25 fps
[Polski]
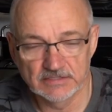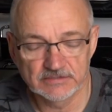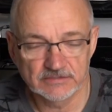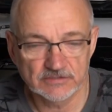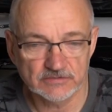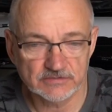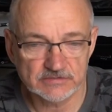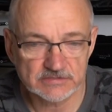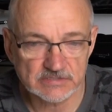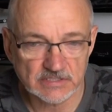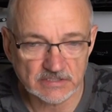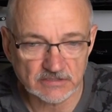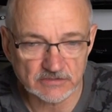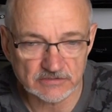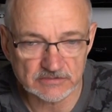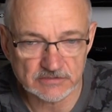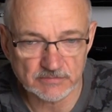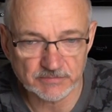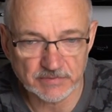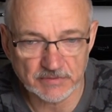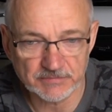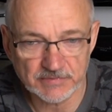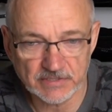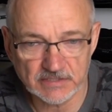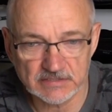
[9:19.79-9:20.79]
No z tego co
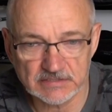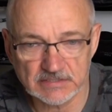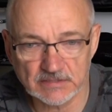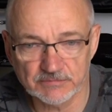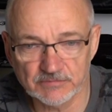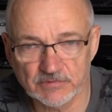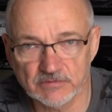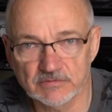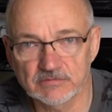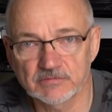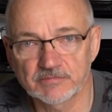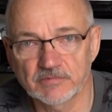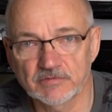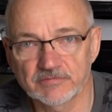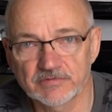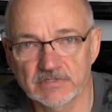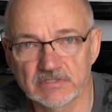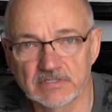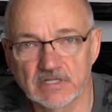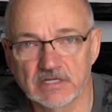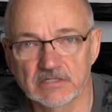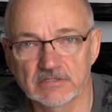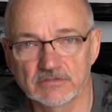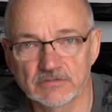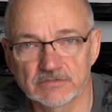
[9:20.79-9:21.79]
pamiętam
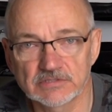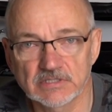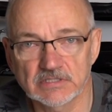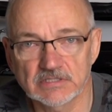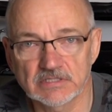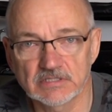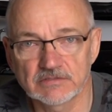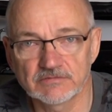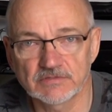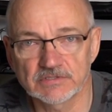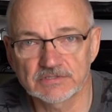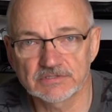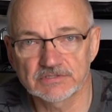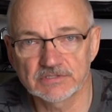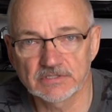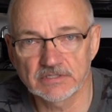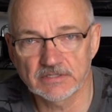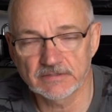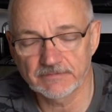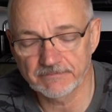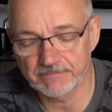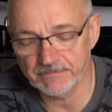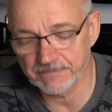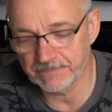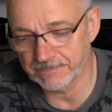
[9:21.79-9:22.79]
opowiadano o takich
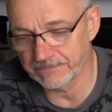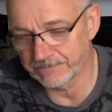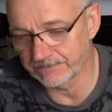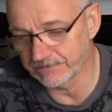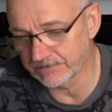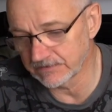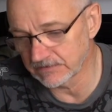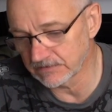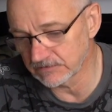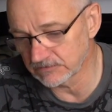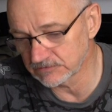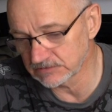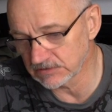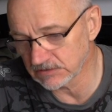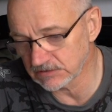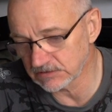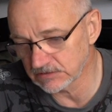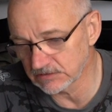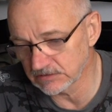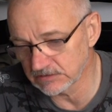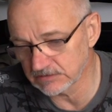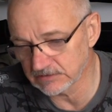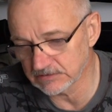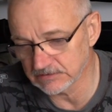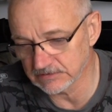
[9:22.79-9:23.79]
właśnie, o
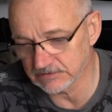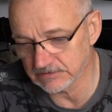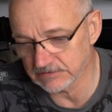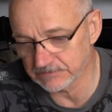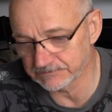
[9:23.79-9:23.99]
takich